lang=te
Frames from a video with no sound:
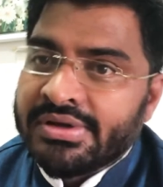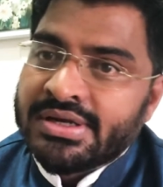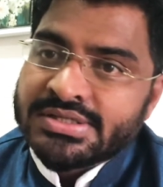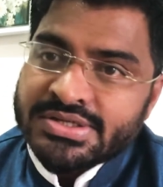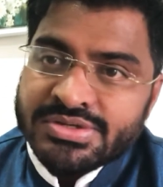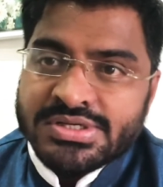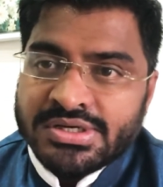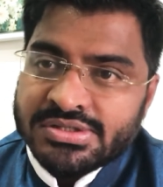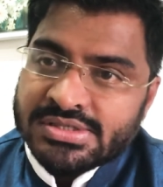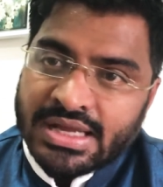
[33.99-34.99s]
వీళ్ళు ఇష్టం
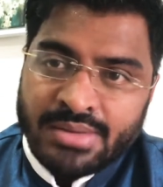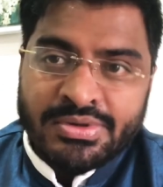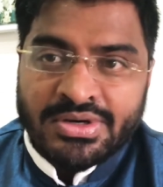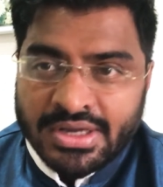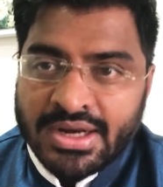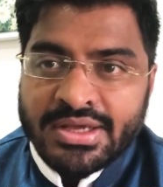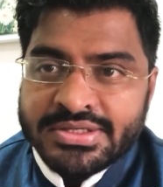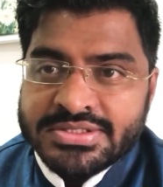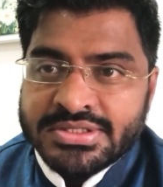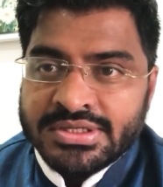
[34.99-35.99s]
వచ్చినట్టు స్లాబ్లు
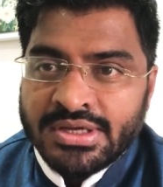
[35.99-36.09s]
నిర్ణయించి